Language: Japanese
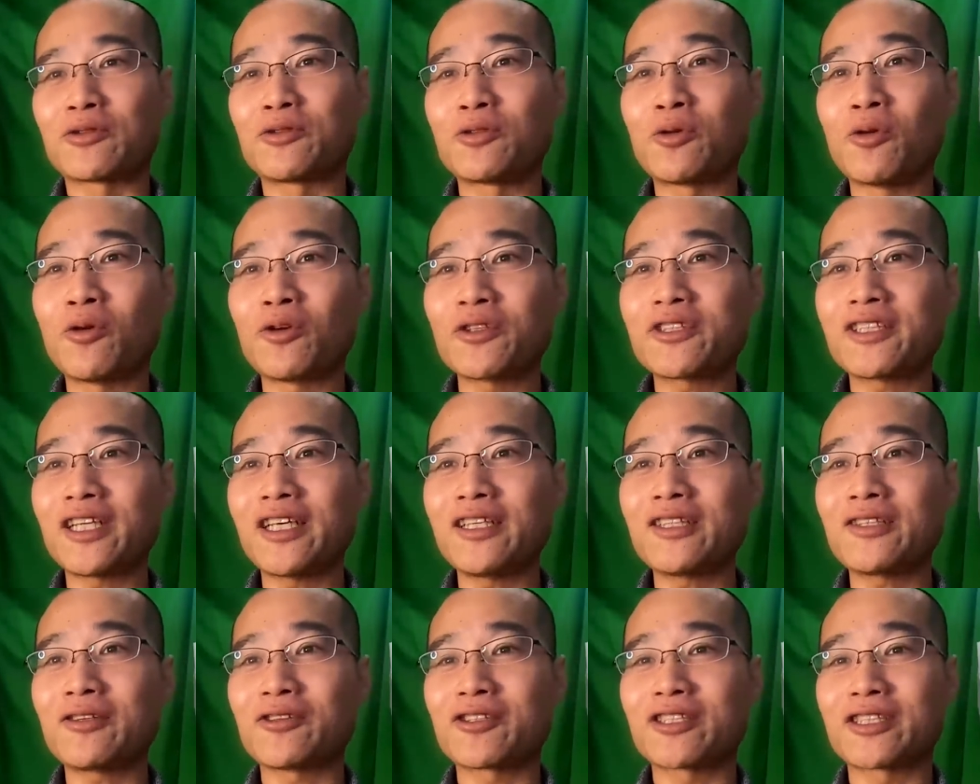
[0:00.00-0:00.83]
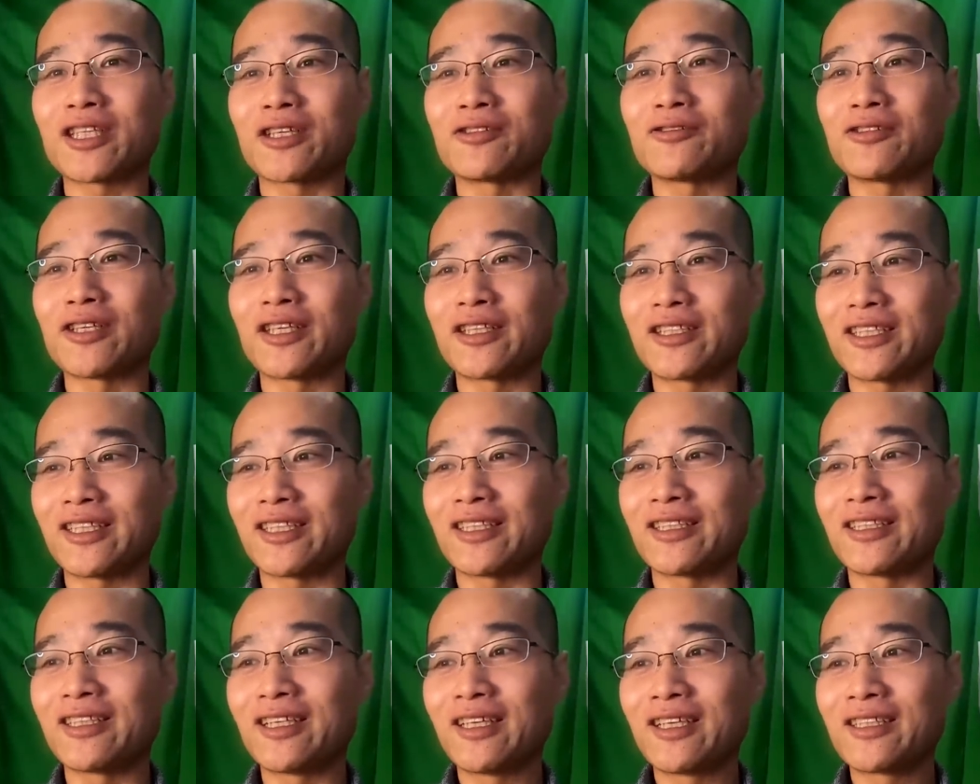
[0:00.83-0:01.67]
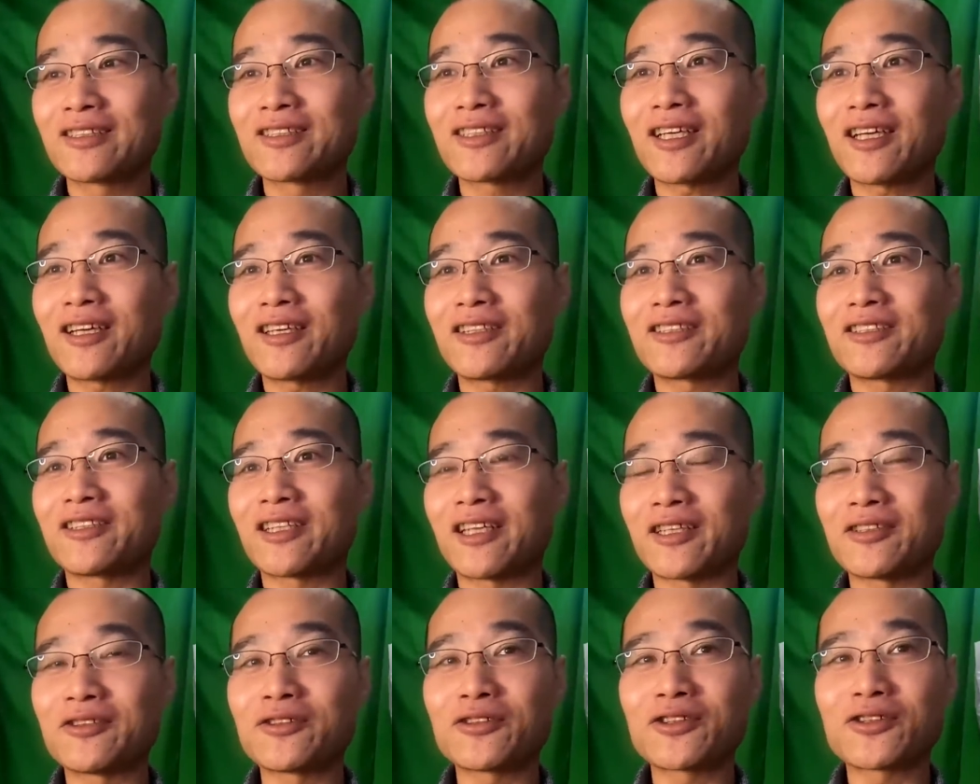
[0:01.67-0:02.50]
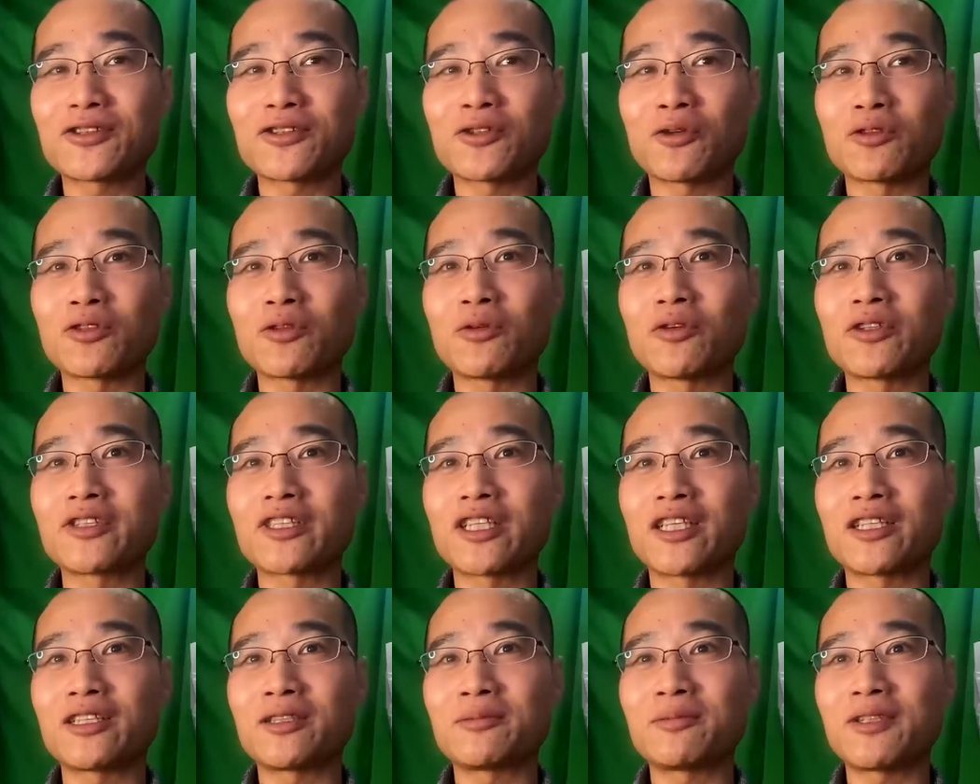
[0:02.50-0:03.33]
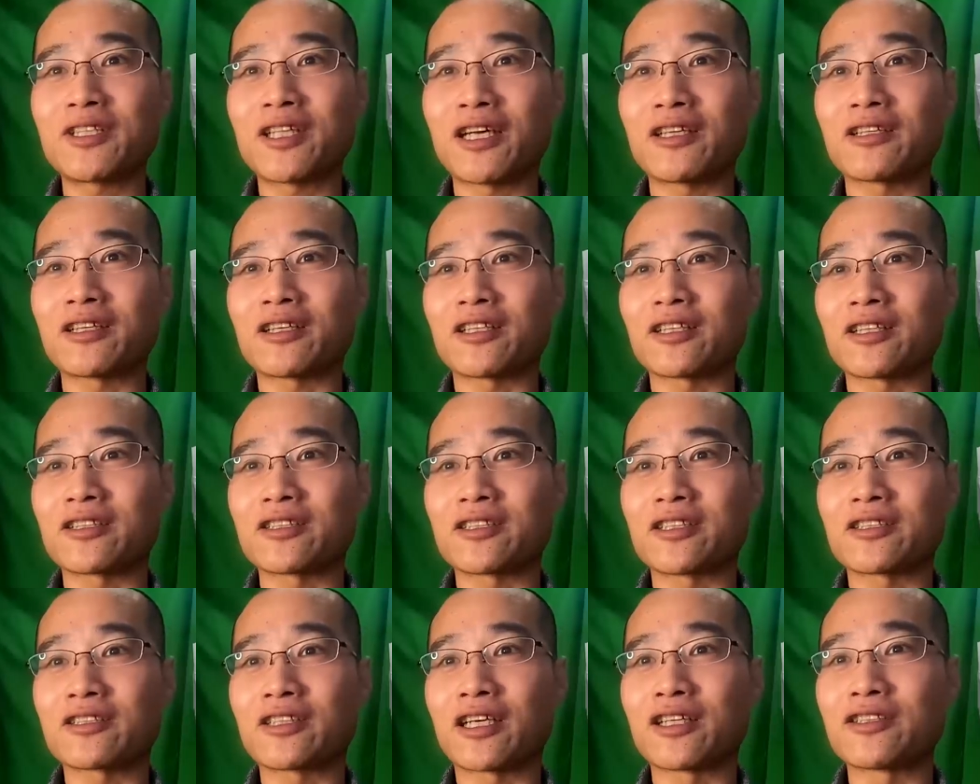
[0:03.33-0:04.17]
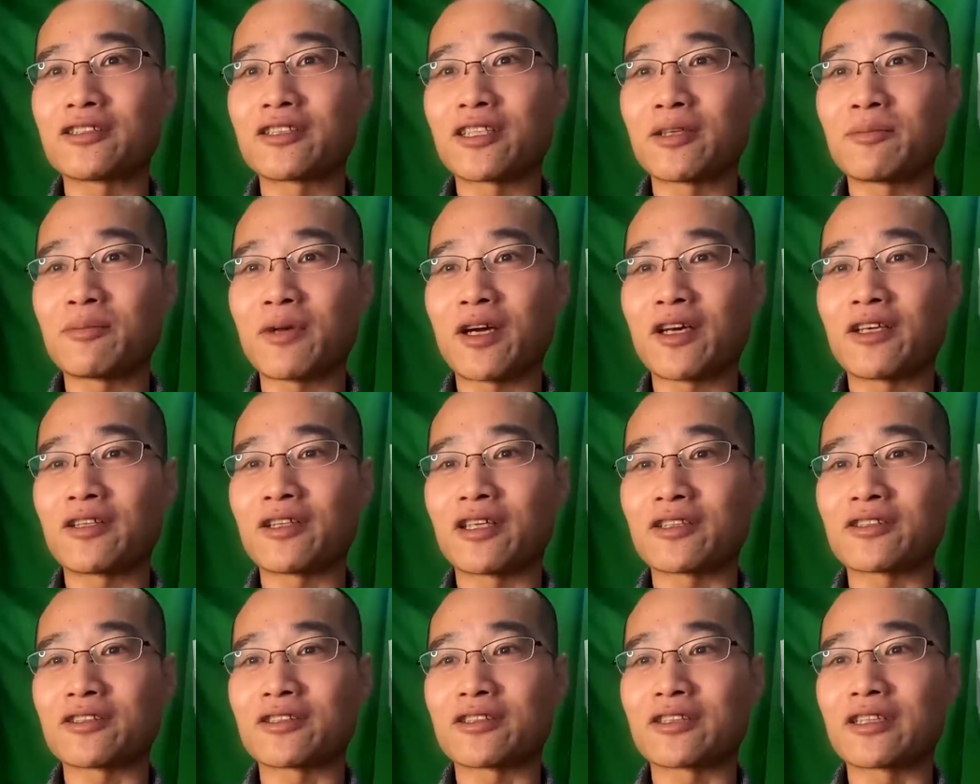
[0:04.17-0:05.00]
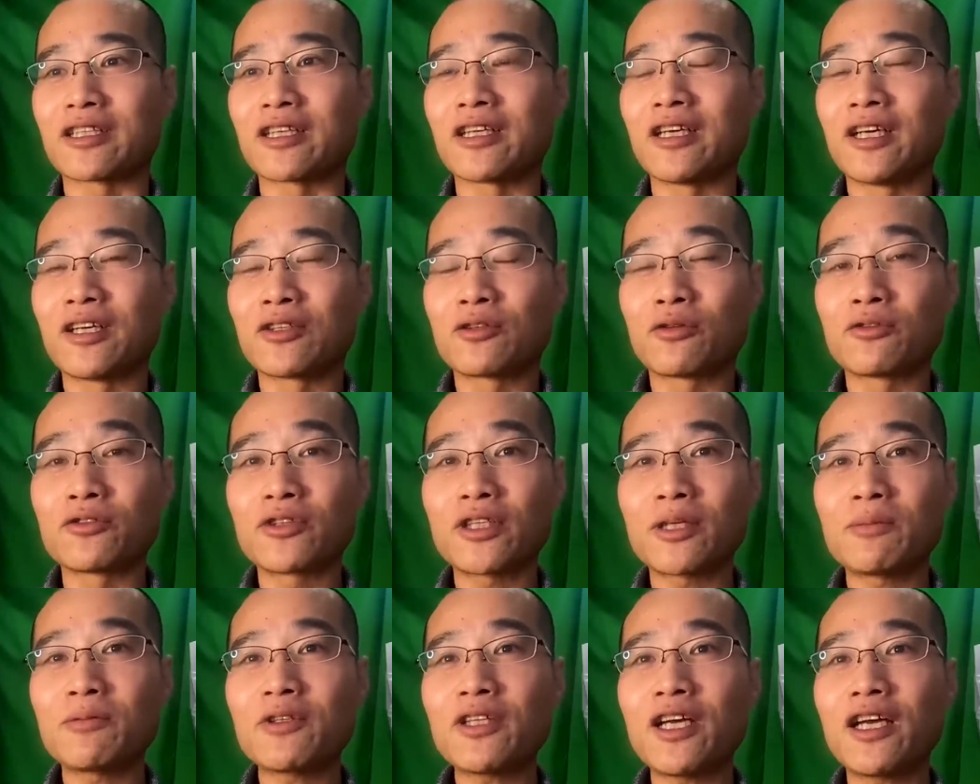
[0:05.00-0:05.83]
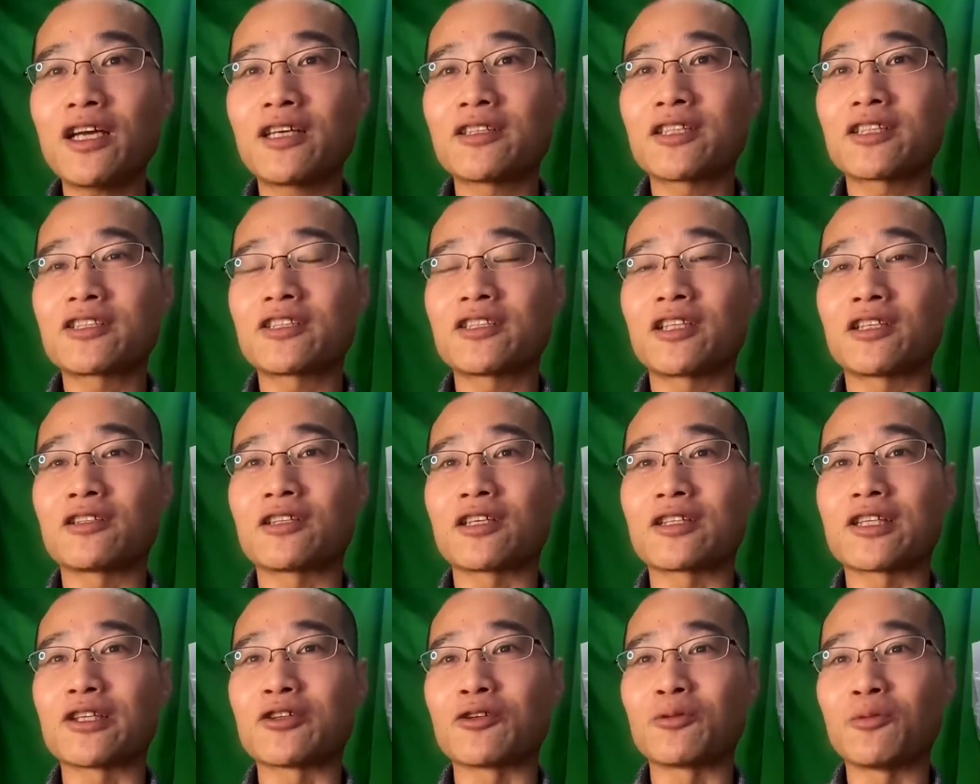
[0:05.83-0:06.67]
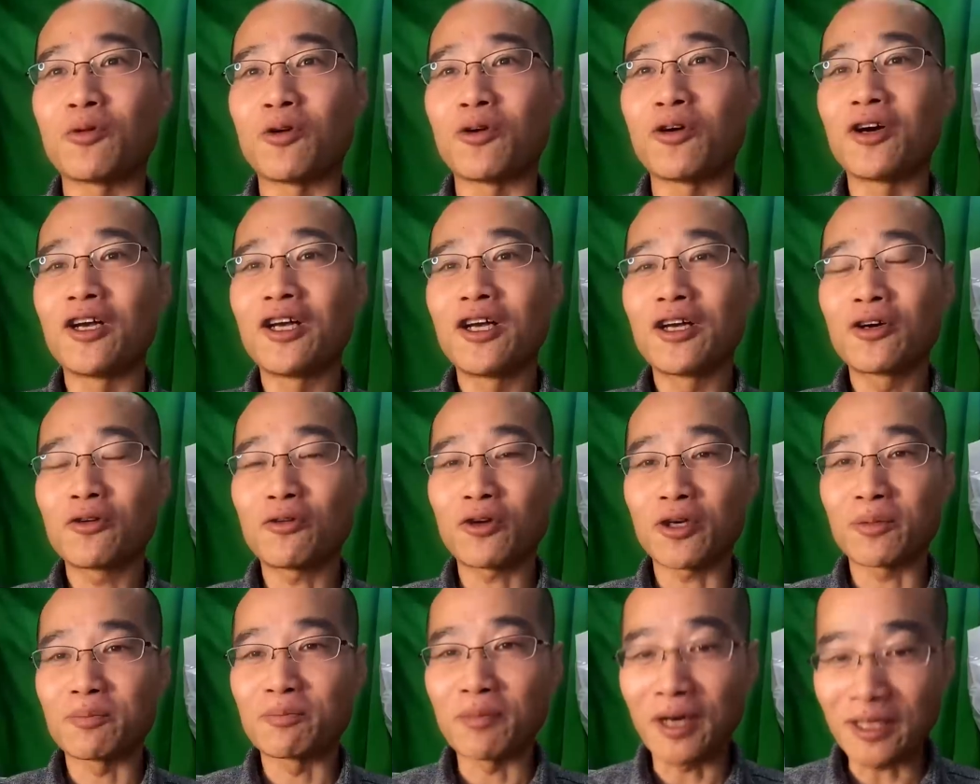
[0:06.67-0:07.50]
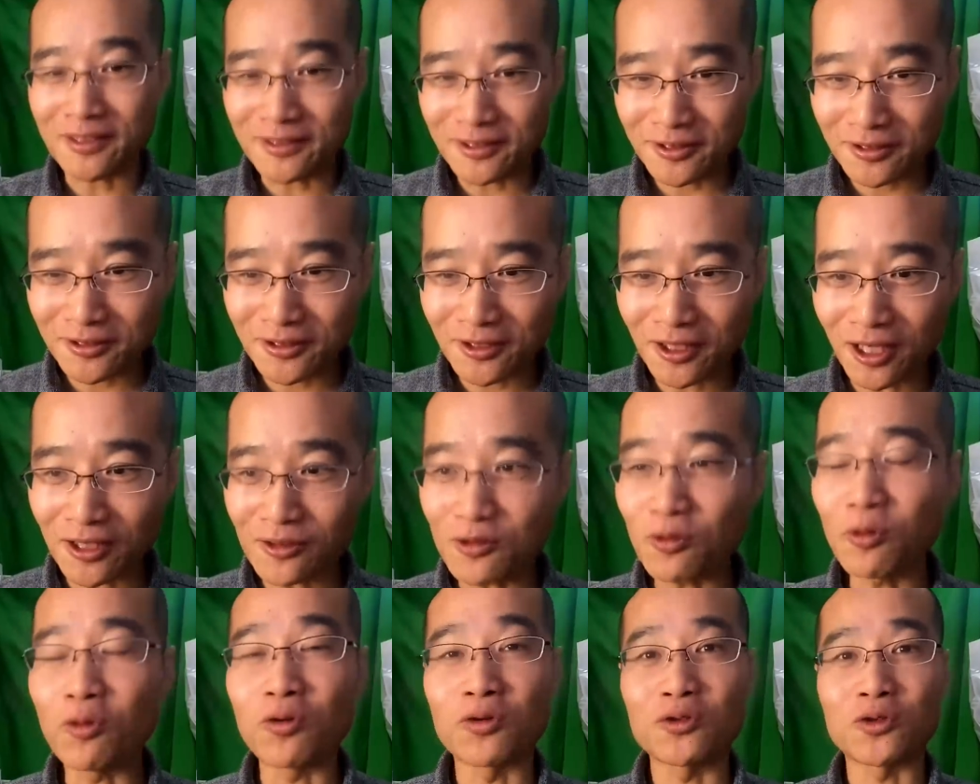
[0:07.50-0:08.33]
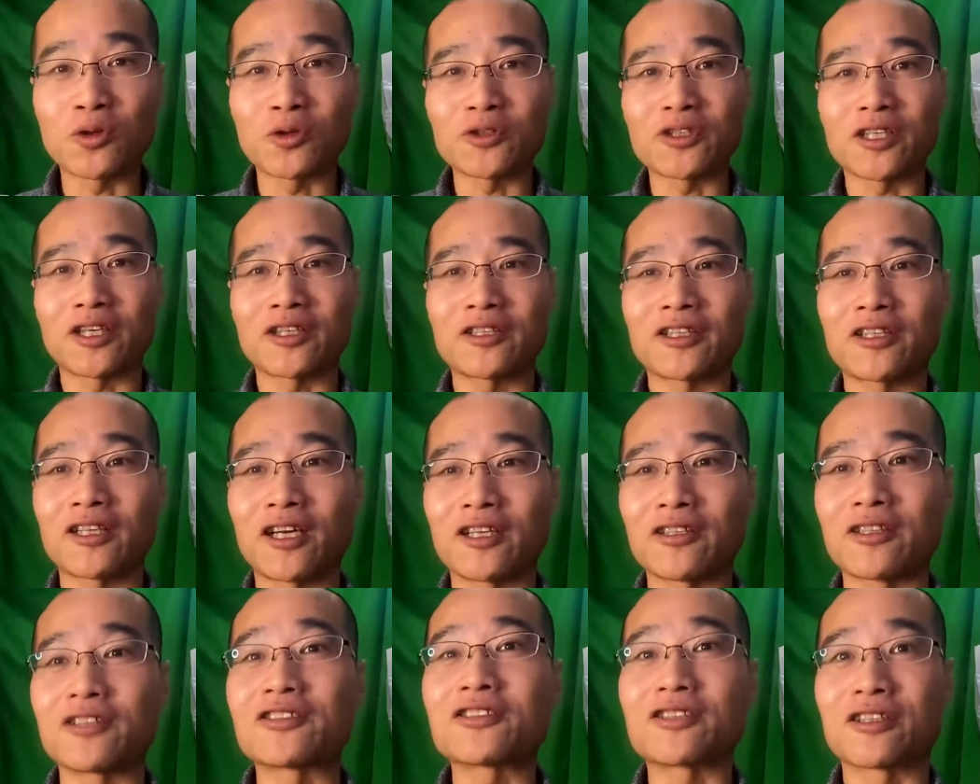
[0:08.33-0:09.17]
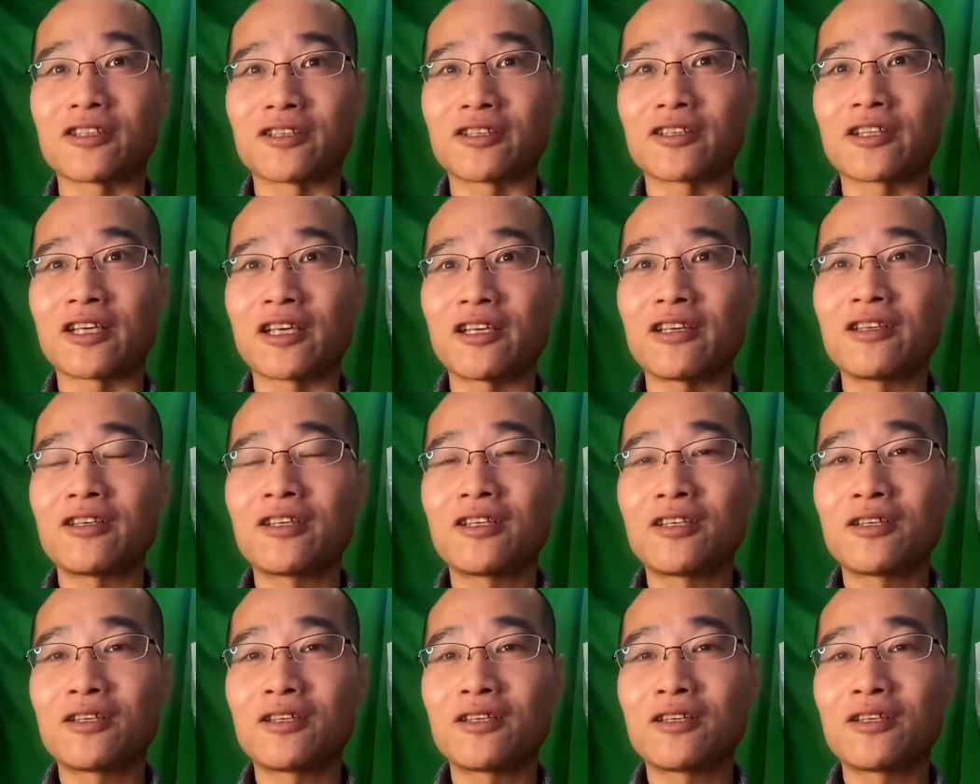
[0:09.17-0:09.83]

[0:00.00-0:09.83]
不法占拠した上に、さらにね、盗っ人に追い銭みたいな形で3000万円出すって、とんでもない話なんだけども、これ全く報道されてないですからね。